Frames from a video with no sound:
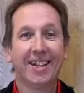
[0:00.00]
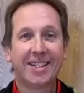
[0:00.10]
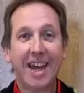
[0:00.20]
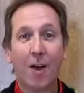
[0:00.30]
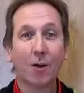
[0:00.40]

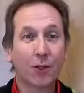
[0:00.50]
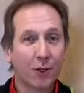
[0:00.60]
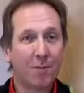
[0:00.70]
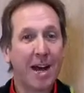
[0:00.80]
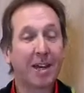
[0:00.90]
Ciao, sono
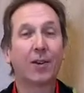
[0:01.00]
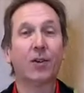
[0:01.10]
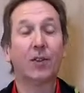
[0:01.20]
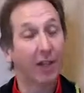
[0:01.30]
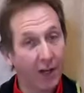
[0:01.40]
Marco
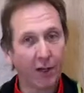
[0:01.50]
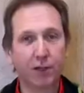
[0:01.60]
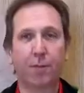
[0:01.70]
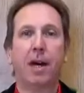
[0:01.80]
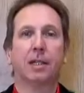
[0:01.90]
del
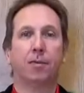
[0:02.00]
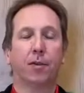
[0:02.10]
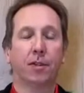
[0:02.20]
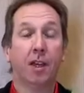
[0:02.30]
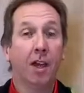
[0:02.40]
negozio
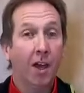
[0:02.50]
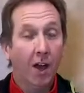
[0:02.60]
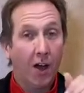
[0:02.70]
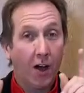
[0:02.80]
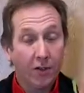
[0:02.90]
Passport.
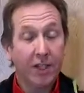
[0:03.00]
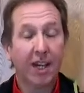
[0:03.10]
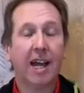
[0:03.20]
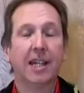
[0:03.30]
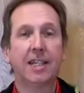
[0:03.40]
Oggi
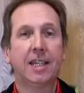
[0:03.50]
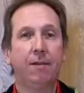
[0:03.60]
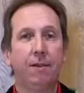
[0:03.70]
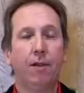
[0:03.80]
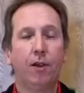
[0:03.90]
ragazzi
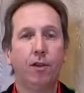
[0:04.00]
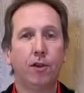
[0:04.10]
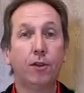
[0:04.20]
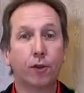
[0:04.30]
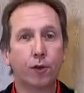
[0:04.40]
vi voglio
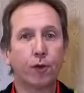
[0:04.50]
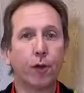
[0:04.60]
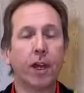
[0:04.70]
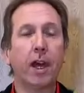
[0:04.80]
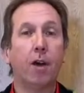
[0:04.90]

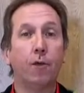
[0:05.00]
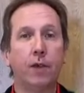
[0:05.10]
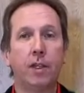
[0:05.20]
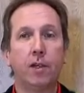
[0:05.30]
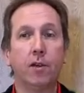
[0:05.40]
introdurre a un
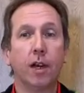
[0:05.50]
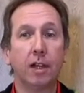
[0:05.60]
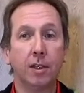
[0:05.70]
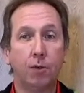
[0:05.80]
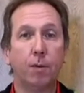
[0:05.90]
video
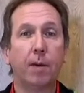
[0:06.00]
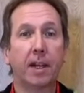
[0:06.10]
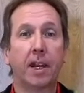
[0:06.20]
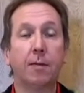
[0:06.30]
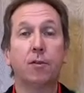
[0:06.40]
in cui
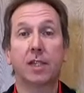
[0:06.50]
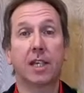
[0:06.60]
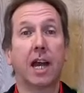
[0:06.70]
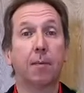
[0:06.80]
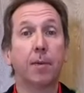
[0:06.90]
parleremo di
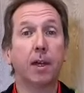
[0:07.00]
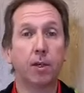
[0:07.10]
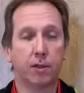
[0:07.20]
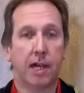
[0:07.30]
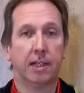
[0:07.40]
scarpe
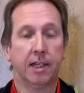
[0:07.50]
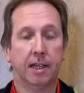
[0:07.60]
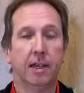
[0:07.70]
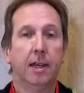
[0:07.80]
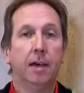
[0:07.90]
chiodate,
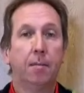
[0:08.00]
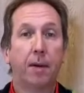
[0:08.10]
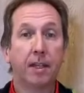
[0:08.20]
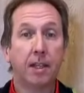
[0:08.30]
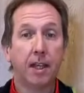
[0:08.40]

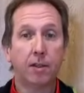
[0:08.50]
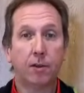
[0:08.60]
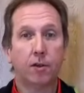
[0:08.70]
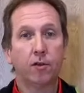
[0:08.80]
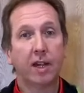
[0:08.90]

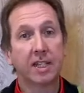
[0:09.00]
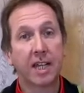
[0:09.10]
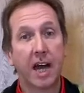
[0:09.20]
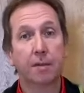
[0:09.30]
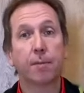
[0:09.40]
partendo dalle
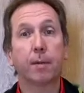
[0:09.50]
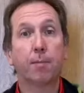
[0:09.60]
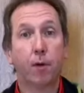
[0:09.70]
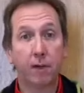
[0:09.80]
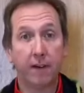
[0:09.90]
scarpe
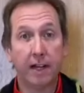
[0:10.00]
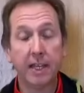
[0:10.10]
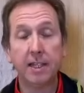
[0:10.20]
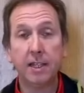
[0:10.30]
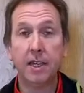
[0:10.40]

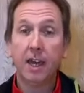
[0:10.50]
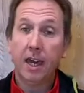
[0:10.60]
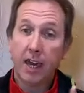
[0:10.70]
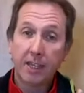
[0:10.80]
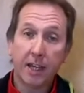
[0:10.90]
polivalenti
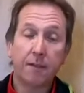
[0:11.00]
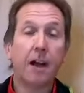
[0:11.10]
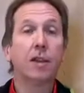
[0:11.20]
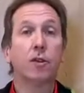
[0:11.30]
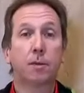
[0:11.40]
ed
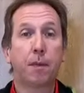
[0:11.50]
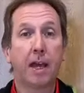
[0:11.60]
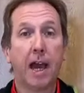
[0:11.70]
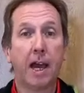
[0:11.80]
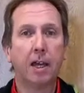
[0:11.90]
arrivando a
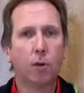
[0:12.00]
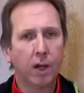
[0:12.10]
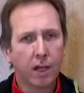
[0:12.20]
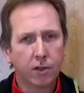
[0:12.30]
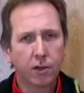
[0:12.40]
spiegare quelle
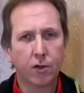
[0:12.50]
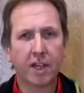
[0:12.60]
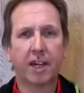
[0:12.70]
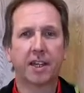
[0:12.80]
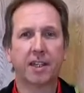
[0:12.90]
che sono le
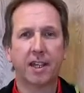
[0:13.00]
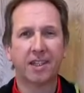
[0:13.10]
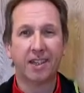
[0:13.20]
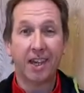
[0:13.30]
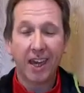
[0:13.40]

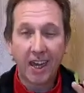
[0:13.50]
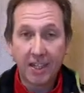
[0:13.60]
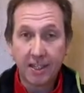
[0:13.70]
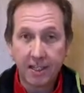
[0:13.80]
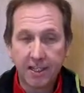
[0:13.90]
caratteristiche
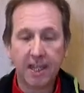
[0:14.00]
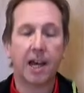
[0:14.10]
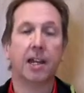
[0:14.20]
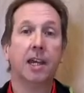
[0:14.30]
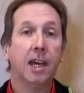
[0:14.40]

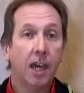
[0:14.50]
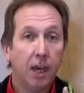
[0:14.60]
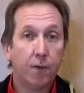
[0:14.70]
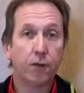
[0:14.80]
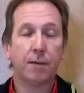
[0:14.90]
essenziali e
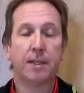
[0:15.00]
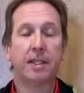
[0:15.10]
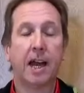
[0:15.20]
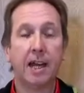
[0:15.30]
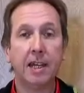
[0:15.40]

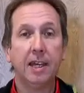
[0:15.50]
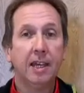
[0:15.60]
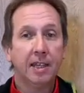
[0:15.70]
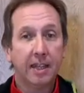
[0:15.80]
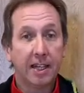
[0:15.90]
fondamentali
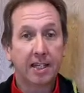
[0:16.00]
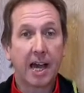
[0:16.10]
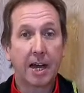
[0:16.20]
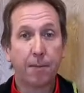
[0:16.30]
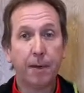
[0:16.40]
delle
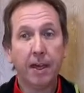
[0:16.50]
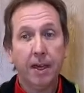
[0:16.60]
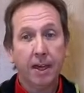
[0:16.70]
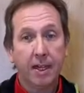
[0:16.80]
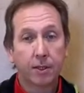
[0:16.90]
scarpe
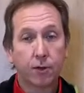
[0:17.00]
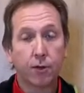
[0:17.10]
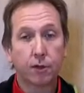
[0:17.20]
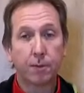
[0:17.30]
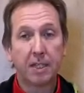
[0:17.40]
che
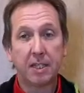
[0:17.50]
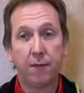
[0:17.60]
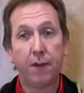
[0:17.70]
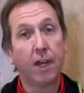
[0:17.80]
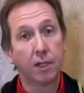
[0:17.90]
sono
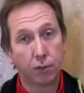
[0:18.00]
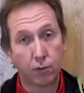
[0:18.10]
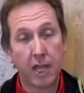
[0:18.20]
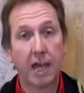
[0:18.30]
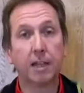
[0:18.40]
specifiche e
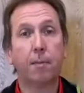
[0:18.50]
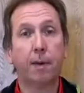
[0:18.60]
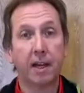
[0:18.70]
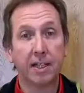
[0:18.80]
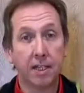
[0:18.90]
studiate per
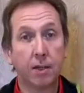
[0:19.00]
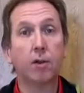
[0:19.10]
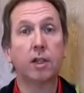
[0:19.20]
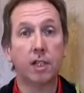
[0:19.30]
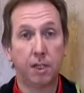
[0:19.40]
le
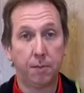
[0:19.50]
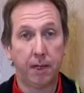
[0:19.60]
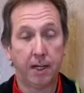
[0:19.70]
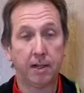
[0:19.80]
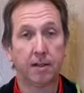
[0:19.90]
singole
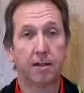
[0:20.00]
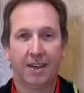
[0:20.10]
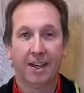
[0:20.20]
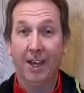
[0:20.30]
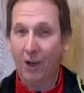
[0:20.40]
discipline.
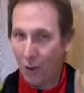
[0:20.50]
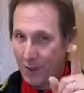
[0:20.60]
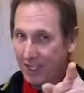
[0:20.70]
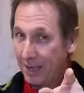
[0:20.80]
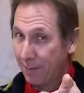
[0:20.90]
Come
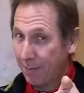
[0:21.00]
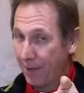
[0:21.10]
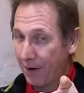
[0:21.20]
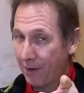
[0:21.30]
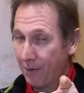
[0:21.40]
sempre
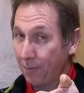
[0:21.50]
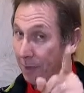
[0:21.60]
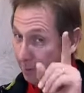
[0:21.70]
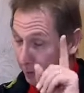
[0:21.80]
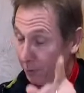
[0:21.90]
però,
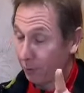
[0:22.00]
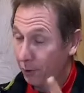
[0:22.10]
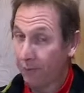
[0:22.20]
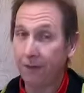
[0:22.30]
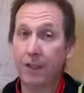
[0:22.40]
prima di tutto
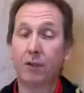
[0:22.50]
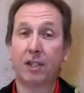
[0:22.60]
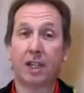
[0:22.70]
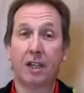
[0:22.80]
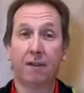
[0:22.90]
vi invito a
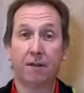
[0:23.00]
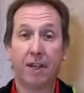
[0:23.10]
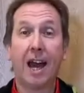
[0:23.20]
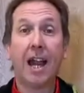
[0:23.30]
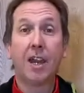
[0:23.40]
iscrivervi
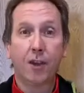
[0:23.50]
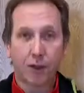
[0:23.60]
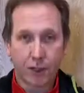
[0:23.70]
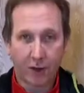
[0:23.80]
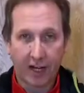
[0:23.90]
al
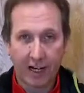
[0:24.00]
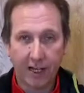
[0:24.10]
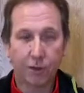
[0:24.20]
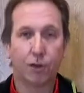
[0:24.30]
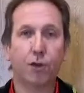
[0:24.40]
nostro canale
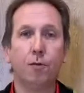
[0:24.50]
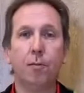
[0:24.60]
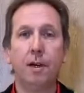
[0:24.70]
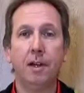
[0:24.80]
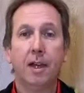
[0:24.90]

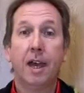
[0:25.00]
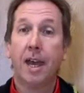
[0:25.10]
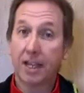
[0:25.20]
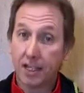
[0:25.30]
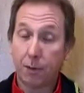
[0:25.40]
YouTube e
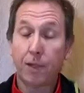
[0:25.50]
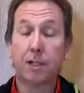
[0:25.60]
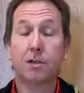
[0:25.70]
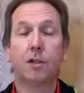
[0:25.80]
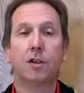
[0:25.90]
a seguirci
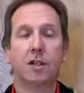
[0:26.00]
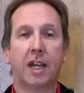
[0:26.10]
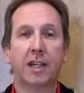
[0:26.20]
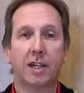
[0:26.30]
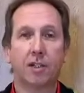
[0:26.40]
sui nostri
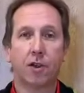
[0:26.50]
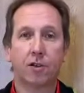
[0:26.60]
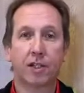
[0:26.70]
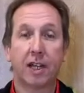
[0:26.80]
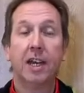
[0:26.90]
canali
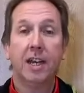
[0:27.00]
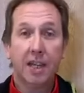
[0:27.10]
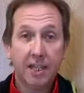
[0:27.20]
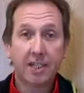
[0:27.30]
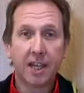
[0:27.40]
social,
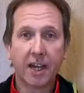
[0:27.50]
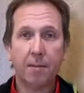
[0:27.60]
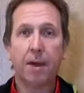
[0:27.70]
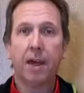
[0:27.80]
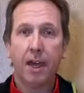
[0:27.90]
Instagram
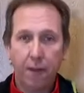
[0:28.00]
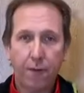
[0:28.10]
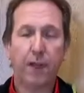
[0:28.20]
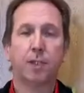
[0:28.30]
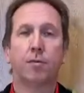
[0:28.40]
e
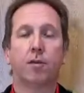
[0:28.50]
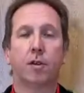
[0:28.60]
Facebook.